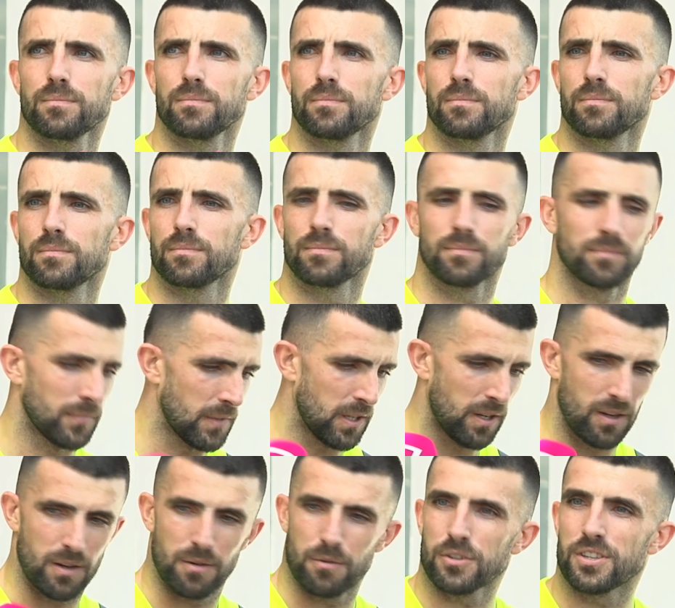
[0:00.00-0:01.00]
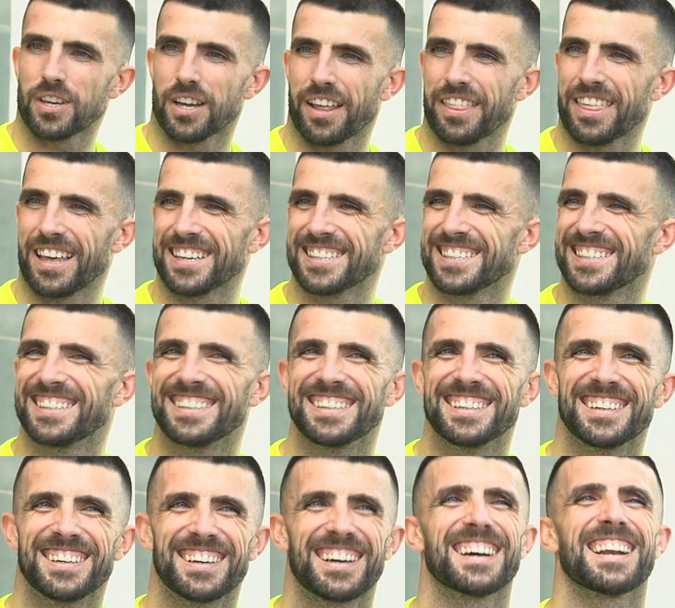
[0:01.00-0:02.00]
Muy bien. Muchas
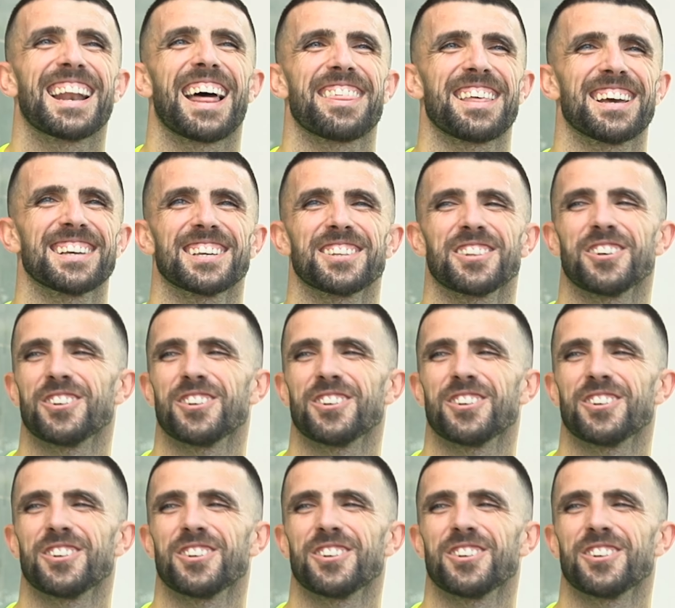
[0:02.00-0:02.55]
gracias. gracias.